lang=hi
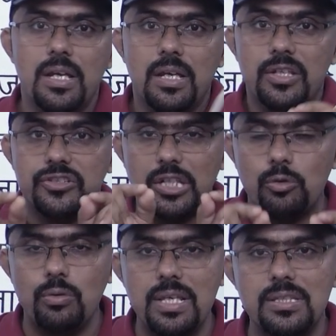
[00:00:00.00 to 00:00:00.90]

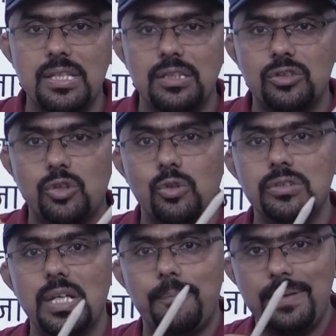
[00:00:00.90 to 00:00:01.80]
सर्कुलेशन थ्रू द
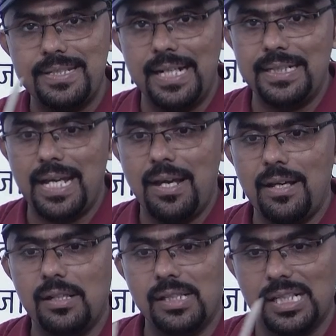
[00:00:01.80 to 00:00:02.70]
प्लेसेंटा
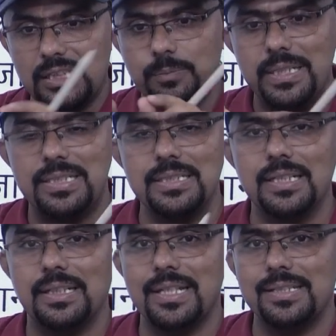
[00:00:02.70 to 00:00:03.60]
रक्त परिसंचरण
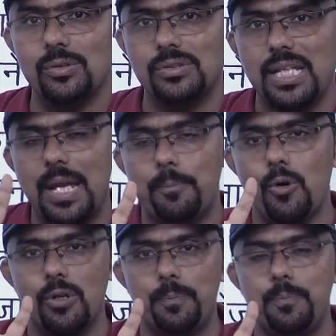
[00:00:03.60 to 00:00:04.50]
कैसे होता है
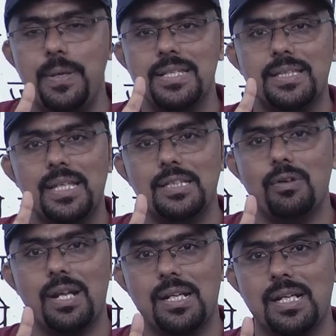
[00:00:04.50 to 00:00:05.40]
फोर्थ फेस के
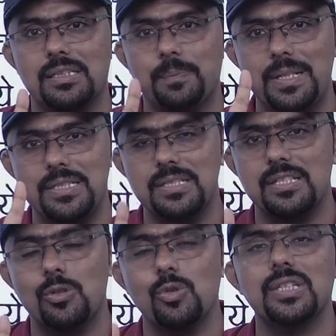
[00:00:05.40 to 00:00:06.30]
द्वारा रक्त परिसंचरण
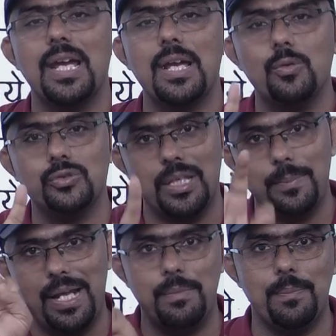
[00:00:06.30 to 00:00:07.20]
होता है उसके
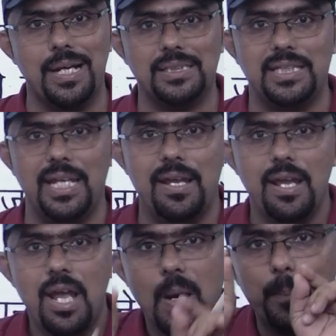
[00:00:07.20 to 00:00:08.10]
बारे में बात किए
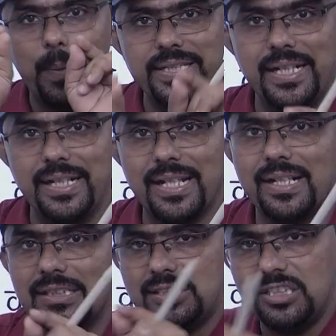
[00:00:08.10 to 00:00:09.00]
प्लेसेंटा का
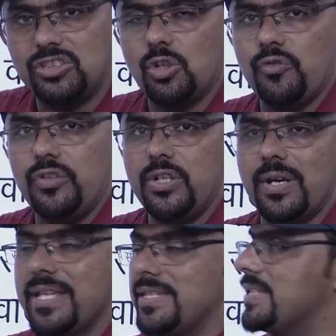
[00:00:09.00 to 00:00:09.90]
तीसरा वीडियो है
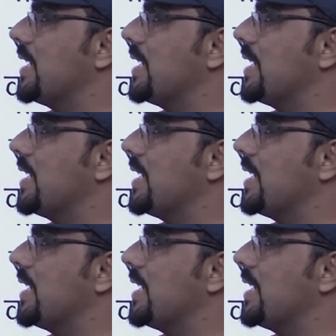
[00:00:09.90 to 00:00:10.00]
जिसके